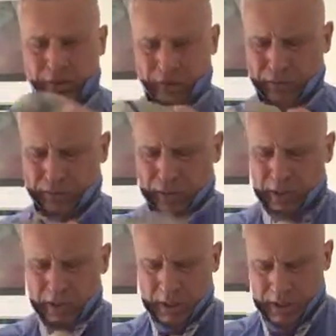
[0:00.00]
On
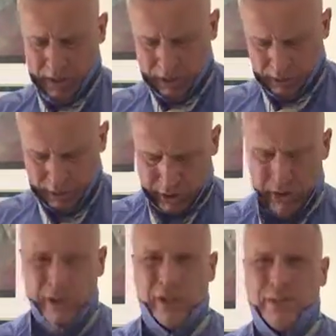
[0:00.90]
nigdzie
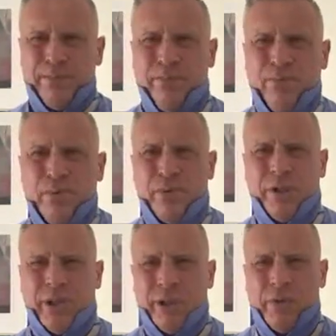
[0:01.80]
się nie
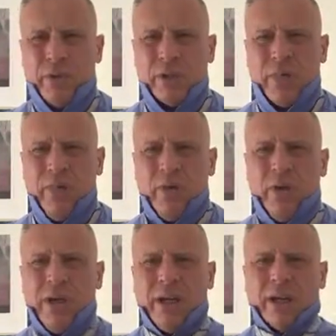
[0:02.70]
spóźnia, na nim można
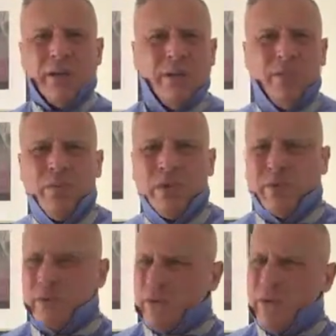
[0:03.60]
polegać. Jeśli
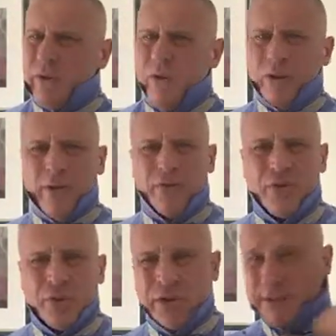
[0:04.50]
powie, on wykona
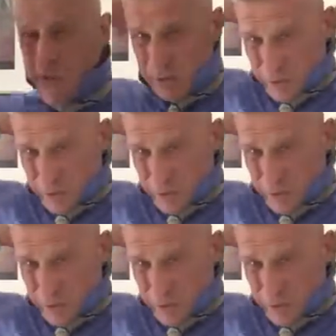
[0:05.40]
wszystko.